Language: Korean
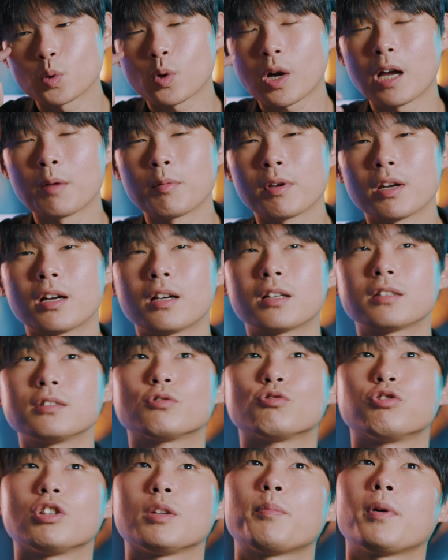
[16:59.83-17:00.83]
카메라를
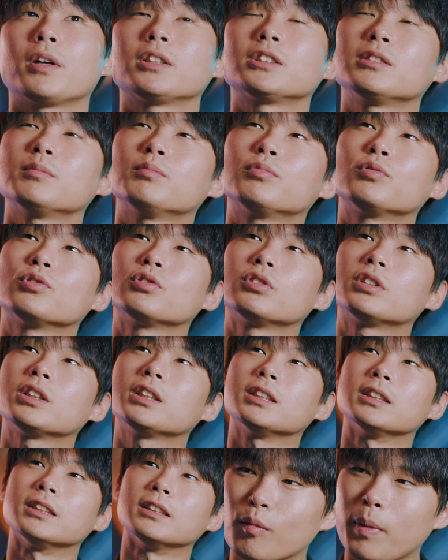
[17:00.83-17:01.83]
구입하시는
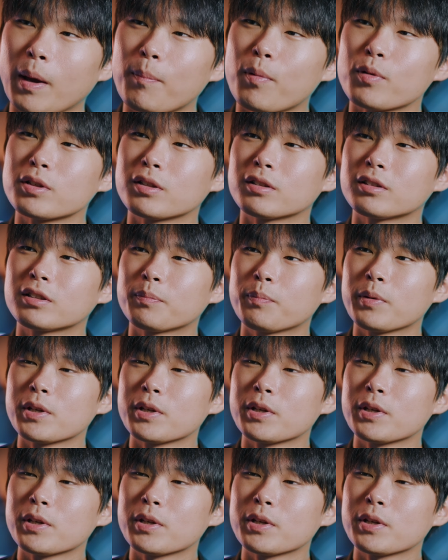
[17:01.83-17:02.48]
분들이 100% 어,